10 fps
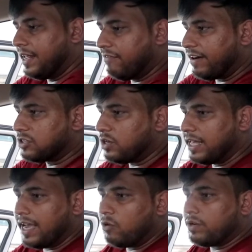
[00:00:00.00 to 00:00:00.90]
इनफैक्ट जो
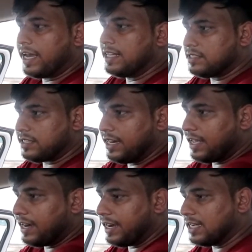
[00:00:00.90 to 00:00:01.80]
लेआउट है जिस
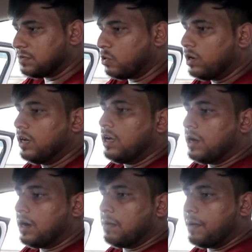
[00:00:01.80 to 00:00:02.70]
तरीके के
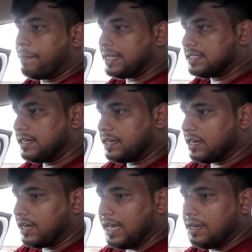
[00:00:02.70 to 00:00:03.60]
डैशबोर्ड में प्रेजेंट
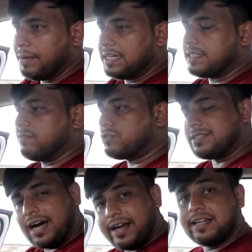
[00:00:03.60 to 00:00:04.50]
एलिमेंट्स हैं वो
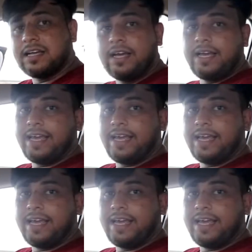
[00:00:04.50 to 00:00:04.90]
सारे